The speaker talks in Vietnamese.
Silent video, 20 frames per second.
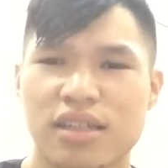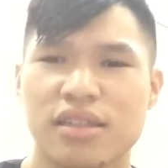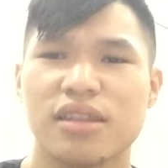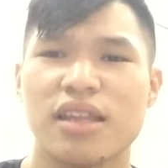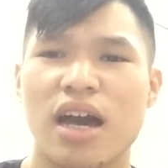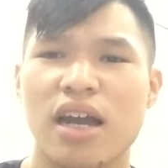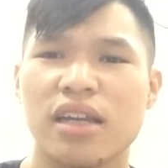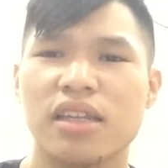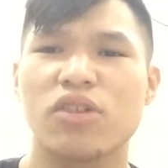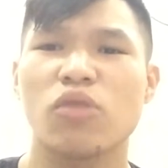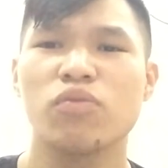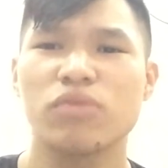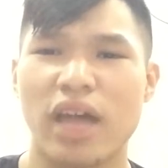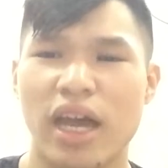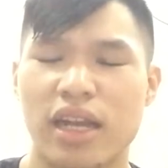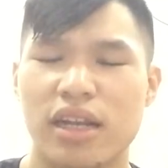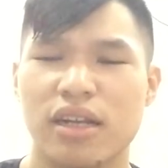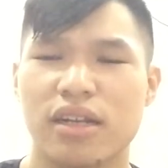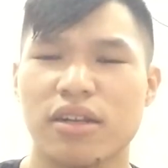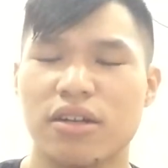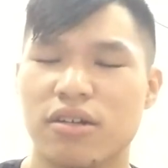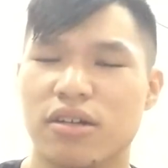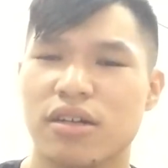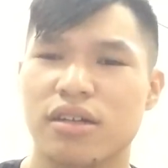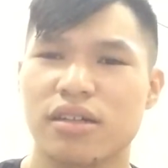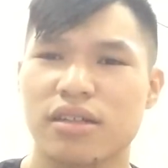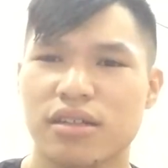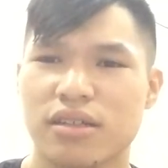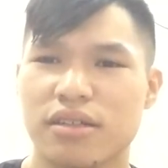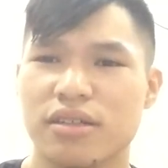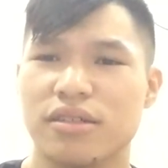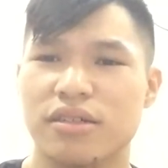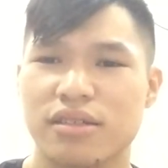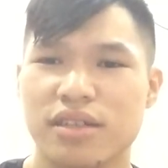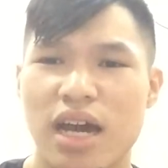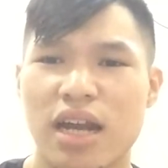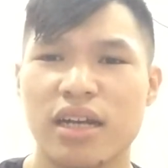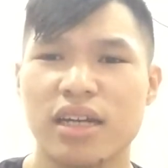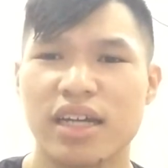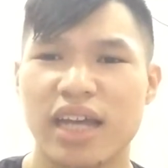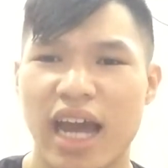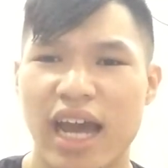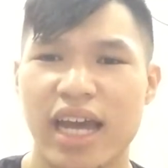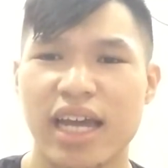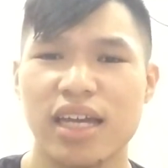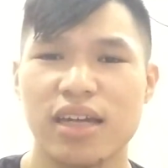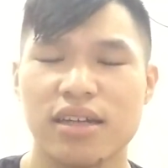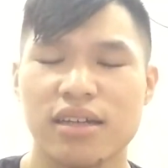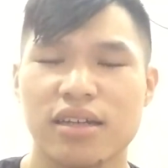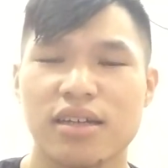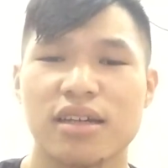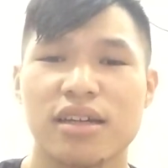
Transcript: đến chúng ta, được đến cái